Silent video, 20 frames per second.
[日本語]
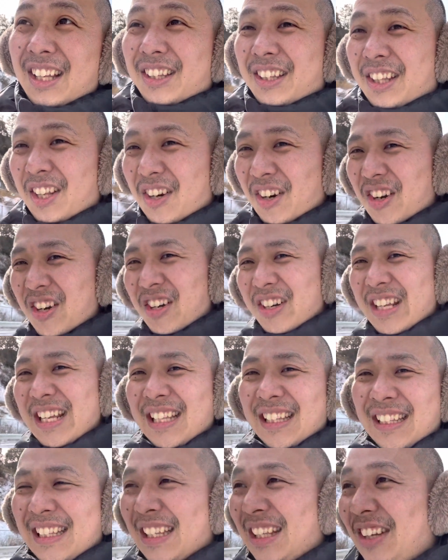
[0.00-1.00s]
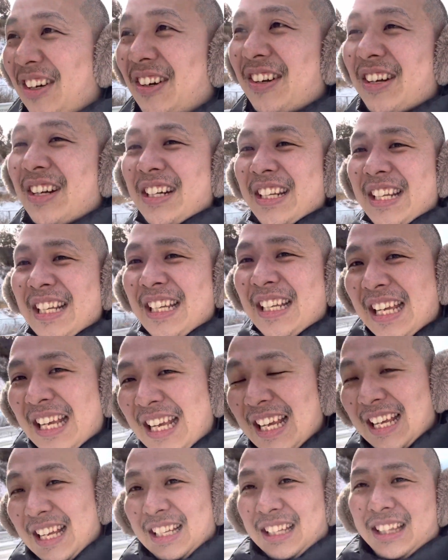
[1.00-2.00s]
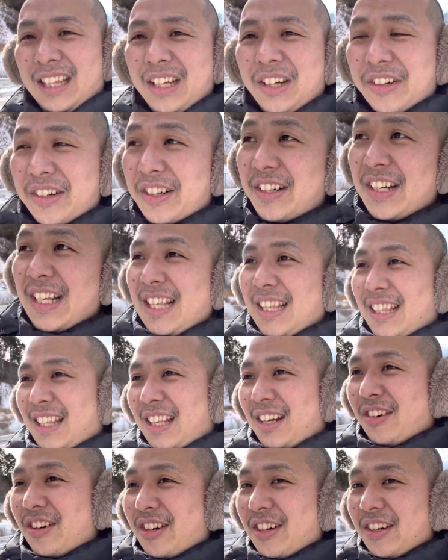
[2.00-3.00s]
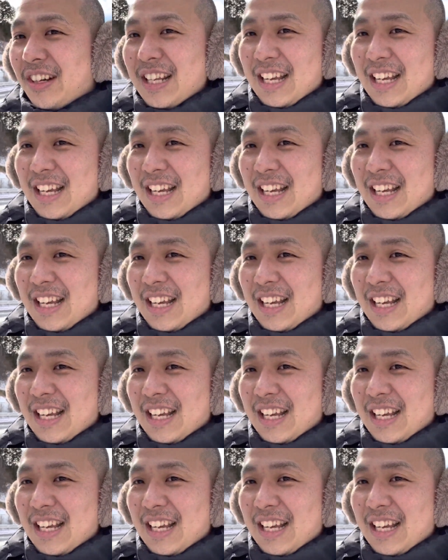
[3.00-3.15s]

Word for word: ティロリロリン、ティロリロリン、ティロリロリン、ティロリロリン。